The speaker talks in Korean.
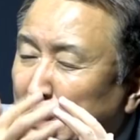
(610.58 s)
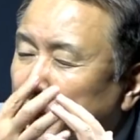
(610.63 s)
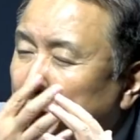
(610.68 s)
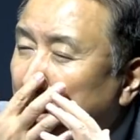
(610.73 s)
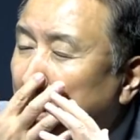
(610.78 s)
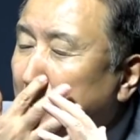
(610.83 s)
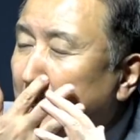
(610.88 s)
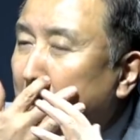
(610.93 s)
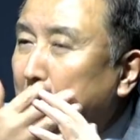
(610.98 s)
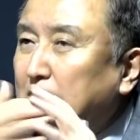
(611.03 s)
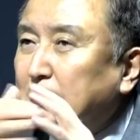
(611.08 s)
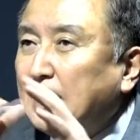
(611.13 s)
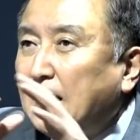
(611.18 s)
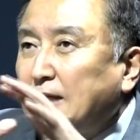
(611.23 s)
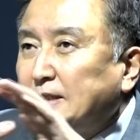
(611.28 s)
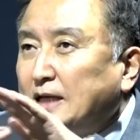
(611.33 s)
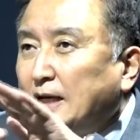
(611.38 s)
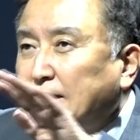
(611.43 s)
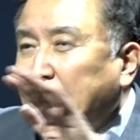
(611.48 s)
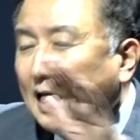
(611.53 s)
네.
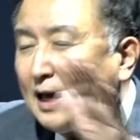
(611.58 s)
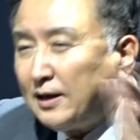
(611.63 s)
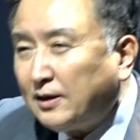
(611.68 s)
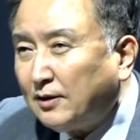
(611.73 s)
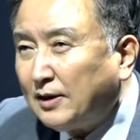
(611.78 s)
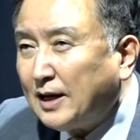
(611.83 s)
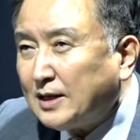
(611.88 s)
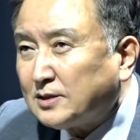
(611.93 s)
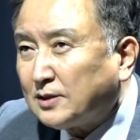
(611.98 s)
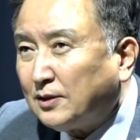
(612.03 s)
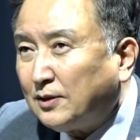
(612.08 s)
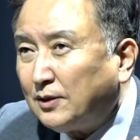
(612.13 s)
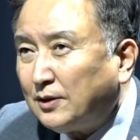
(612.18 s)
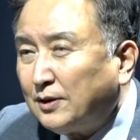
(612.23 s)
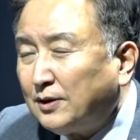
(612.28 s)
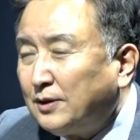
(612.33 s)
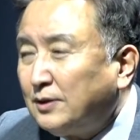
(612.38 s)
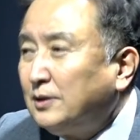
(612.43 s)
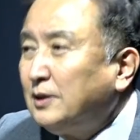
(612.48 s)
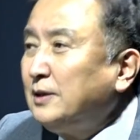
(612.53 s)
사자
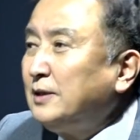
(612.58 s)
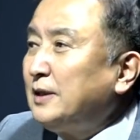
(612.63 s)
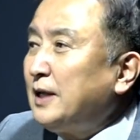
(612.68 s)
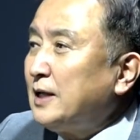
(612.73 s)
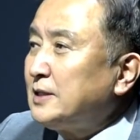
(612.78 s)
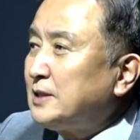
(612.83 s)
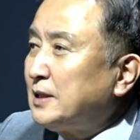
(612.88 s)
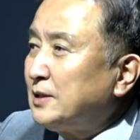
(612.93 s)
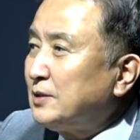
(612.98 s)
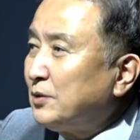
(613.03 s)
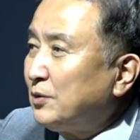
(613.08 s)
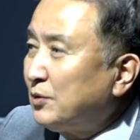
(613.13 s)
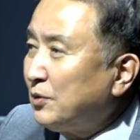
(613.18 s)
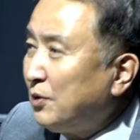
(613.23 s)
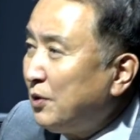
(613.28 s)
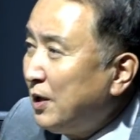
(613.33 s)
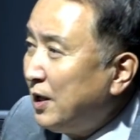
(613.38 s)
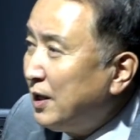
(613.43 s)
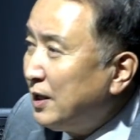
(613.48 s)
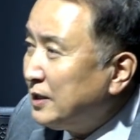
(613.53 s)
대결에서는 대체적으로
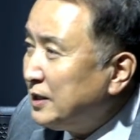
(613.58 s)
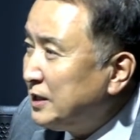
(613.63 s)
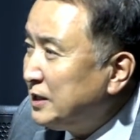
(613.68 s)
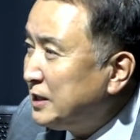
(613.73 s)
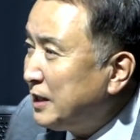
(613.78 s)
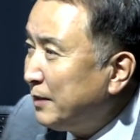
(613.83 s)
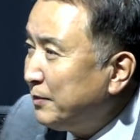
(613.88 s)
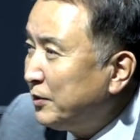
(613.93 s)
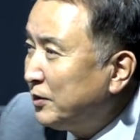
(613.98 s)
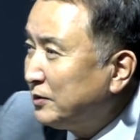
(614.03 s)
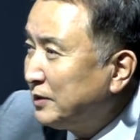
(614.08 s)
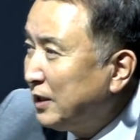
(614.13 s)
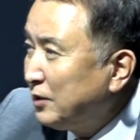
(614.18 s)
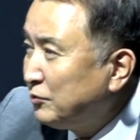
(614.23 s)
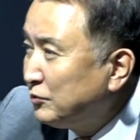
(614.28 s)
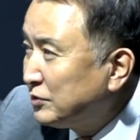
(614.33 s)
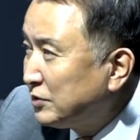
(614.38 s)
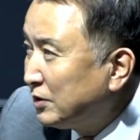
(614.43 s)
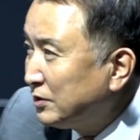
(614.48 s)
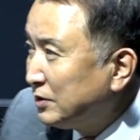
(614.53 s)
이재명 대
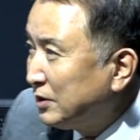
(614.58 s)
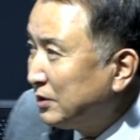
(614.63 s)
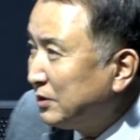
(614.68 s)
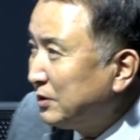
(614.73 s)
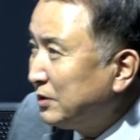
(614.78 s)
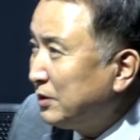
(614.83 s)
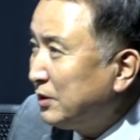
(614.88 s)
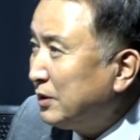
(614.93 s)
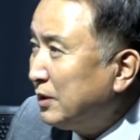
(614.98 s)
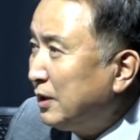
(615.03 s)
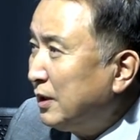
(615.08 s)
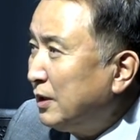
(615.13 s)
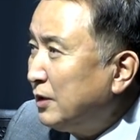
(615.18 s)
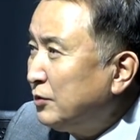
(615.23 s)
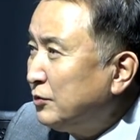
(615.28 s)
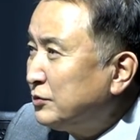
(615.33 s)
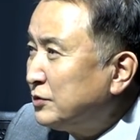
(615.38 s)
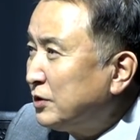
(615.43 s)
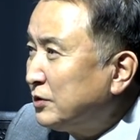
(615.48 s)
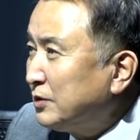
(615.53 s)
윤석열은
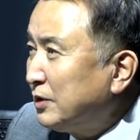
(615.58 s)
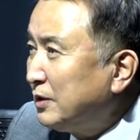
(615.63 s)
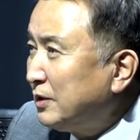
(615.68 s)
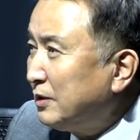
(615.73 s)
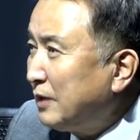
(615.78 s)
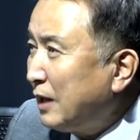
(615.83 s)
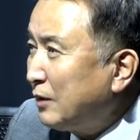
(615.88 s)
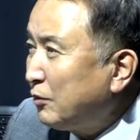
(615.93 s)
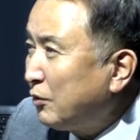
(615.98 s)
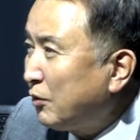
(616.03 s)
윤석열하고